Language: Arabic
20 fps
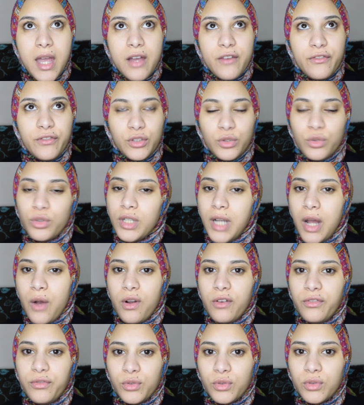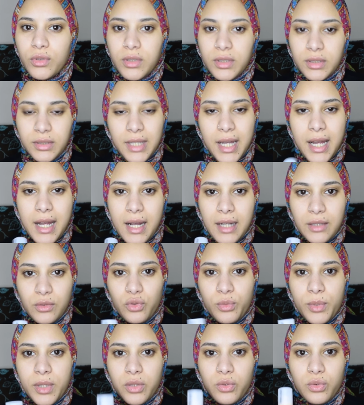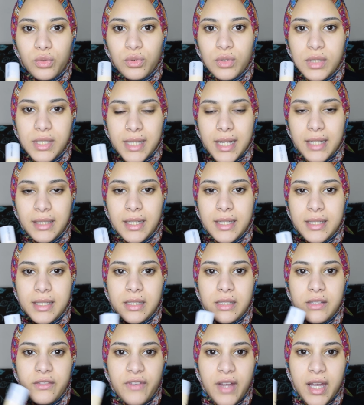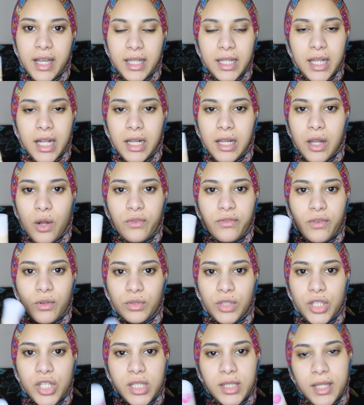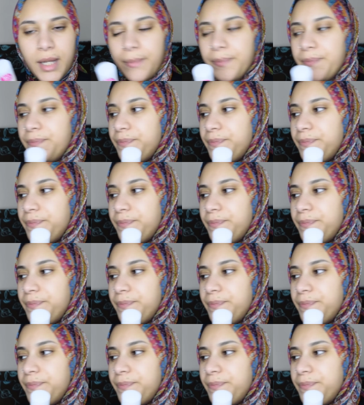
في الدور الاول فوق ده عنده برضو ستاند اسنس فاكيد هتلاقوا الفاونديشن ده